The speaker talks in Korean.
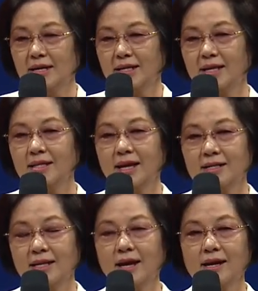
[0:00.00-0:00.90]

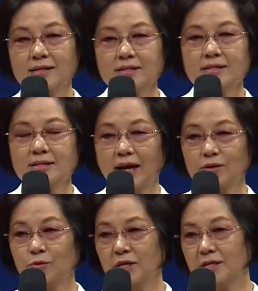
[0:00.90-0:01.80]
된다는 생각을 늘
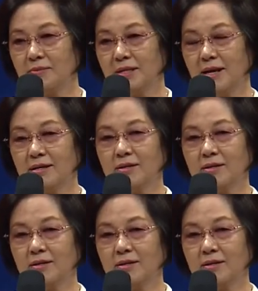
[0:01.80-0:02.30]
갖고 있습니다.